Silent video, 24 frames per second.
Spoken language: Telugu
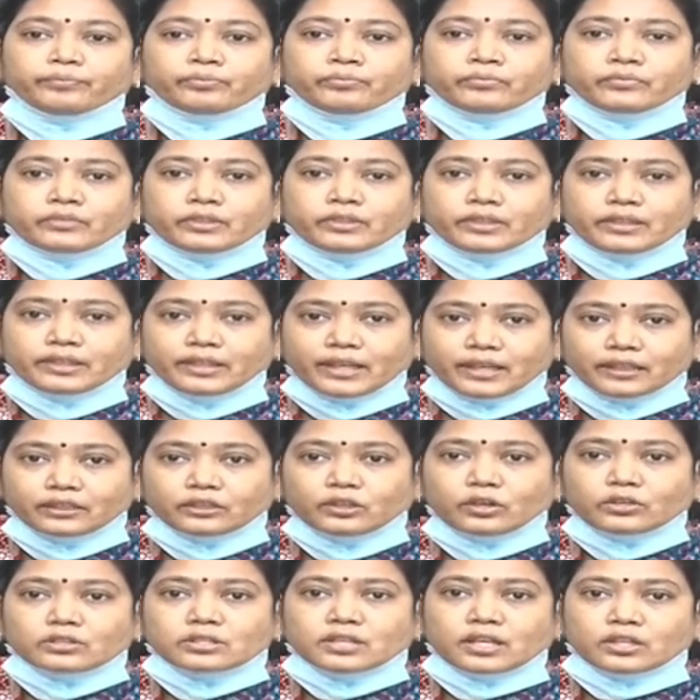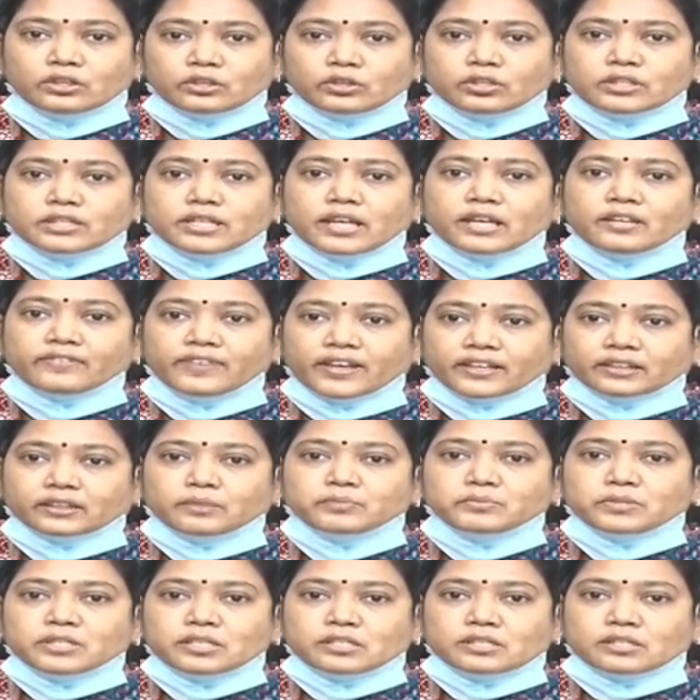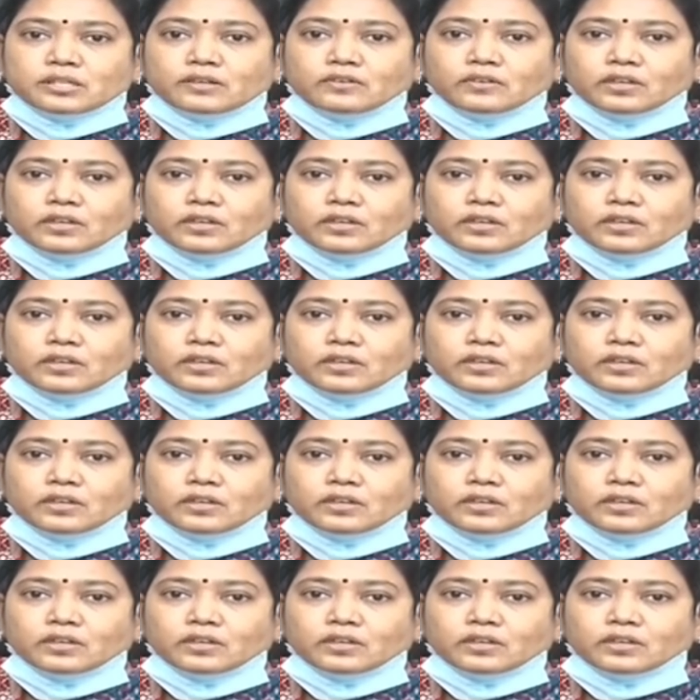ఎంతో సంతోషాన్ని వ్యక్తం చేస్తూ ఉన్నారు